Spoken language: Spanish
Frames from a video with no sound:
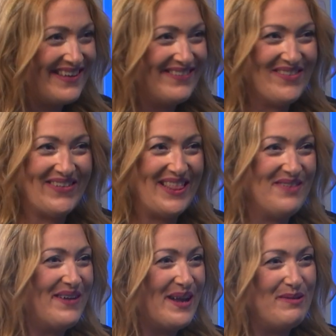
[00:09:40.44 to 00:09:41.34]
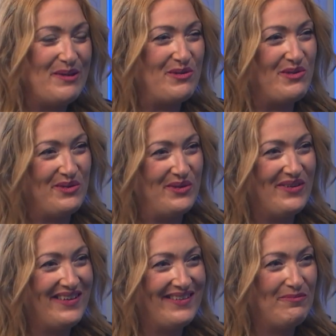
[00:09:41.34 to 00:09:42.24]
eh, me parece maravilloso,
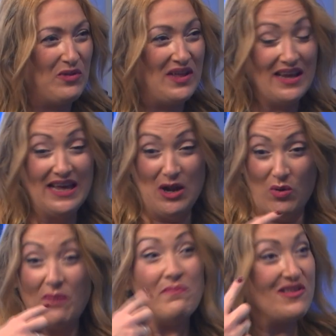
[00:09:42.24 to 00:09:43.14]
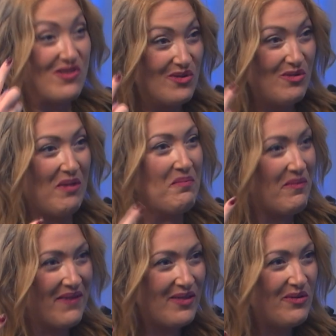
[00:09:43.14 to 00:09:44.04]
¿no? Eh, poder, lo han visto, lo han
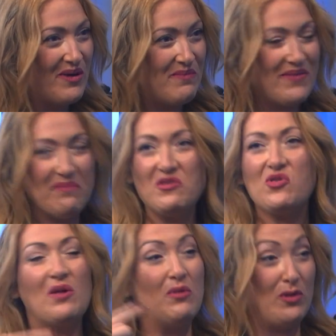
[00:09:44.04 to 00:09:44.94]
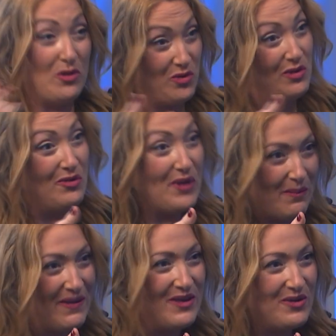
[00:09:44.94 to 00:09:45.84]
mamado, han, visto la evolución, sobre todo
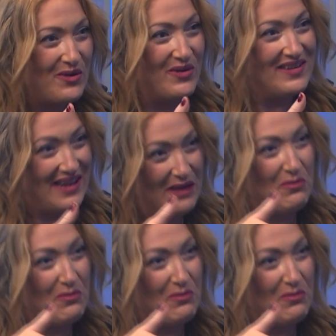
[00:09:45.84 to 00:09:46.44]
la mayor, ¿no? Que es